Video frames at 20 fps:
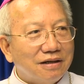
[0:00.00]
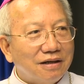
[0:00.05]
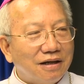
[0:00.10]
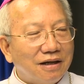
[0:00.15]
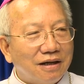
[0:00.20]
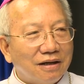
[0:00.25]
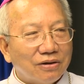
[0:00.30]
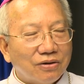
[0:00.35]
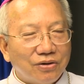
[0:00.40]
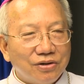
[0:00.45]

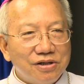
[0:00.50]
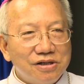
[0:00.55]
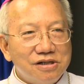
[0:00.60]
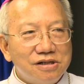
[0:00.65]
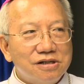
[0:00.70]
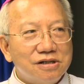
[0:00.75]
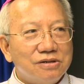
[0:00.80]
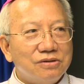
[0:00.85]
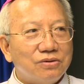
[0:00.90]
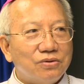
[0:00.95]
Ờ, con
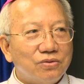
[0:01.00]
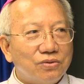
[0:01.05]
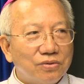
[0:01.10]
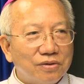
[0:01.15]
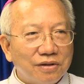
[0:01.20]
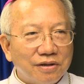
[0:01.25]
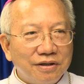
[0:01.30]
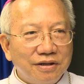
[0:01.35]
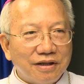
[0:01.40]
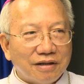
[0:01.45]
đường
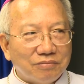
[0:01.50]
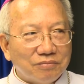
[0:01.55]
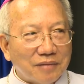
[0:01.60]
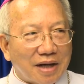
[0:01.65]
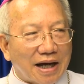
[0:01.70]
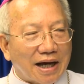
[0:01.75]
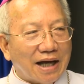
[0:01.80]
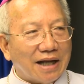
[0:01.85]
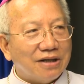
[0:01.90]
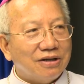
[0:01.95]
của nhật
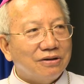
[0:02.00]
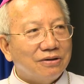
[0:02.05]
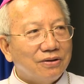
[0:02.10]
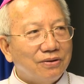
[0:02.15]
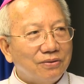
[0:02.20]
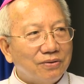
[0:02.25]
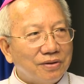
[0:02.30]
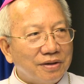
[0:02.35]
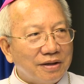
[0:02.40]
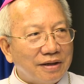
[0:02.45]
bản
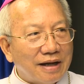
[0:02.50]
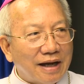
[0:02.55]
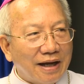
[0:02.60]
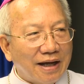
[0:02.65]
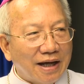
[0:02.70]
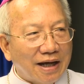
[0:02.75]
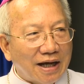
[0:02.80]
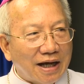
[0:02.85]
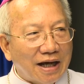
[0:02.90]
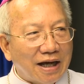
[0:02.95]
của
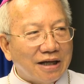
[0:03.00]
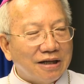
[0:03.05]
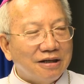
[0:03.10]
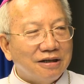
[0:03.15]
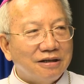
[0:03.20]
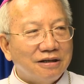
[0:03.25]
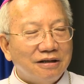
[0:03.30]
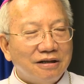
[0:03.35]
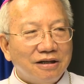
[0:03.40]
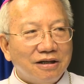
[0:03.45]
đại
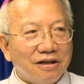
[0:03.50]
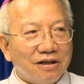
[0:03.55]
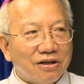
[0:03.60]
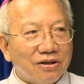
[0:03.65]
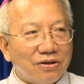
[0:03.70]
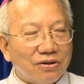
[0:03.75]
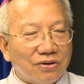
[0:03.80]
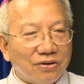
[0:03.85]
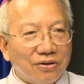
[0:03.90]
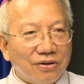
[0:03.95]
hàn
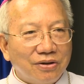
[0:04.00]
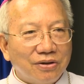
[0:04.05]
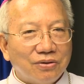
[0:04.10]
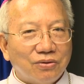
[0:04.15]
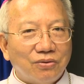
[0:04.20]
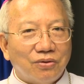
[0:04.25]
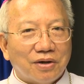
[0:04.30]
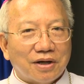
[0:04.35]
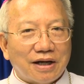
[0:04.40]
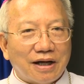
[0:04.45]
rồi
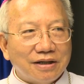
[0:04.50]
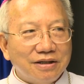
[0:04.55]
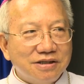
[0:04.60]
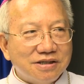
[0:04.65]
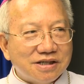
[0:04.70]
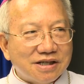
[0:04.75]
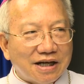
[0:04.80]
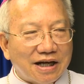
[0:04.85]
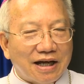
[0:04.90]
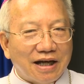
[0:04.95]
của các
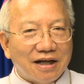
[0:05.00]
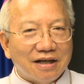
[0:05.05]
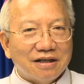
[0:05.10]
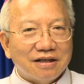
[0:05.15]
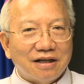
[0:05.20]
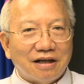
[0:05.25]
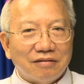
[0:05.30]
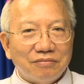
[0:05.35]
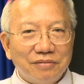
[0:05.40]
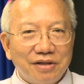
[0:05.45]
nước khác
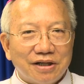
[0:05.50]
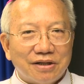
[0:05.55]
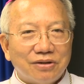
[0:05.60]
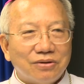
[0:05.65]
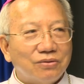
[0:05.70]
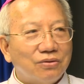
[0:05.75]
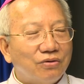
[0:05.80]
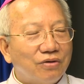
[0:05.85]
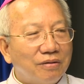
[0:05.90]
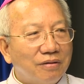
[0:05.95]
đặc biệt
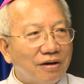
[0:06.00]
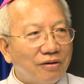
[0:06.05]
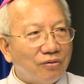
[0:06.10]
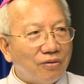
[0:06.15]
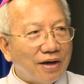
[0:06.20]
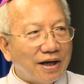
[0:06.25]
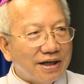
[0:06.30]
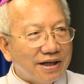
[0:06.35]
của hoa